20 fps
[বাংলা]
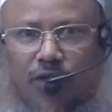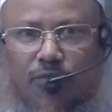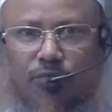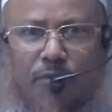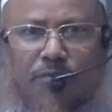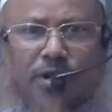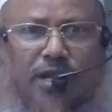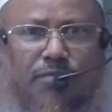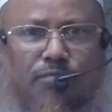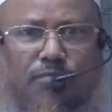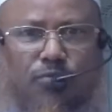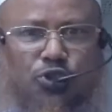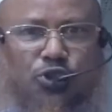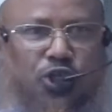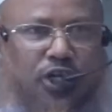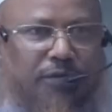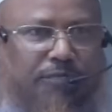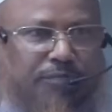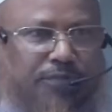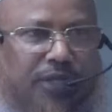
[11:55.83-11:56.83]
মমিন
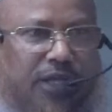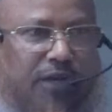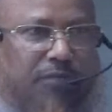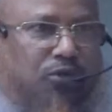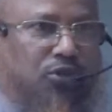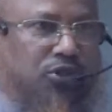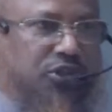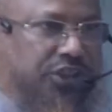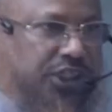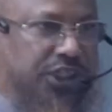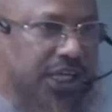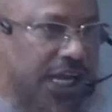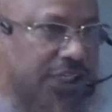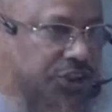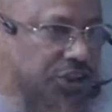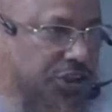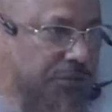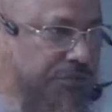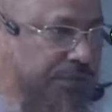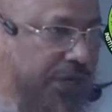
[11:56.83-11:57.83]
মুসলিমদের মুখ দিয়ে
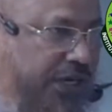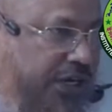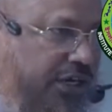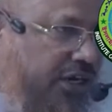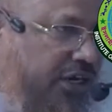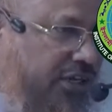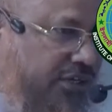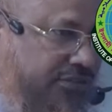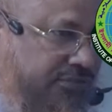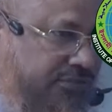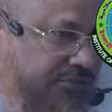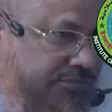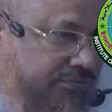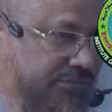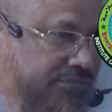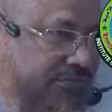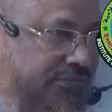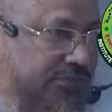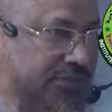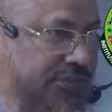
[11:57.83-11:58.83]
আসতে পারে না
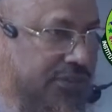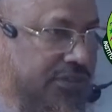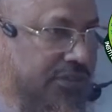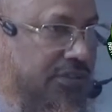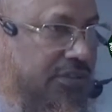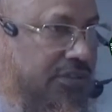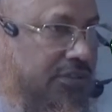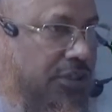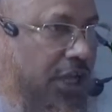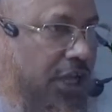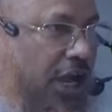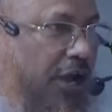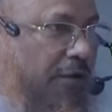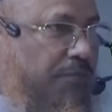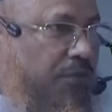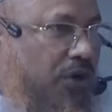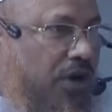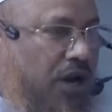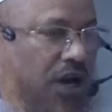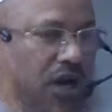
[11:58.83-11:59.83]

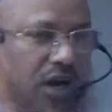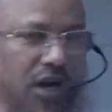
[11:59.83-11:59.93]
তারপর আল্লাহ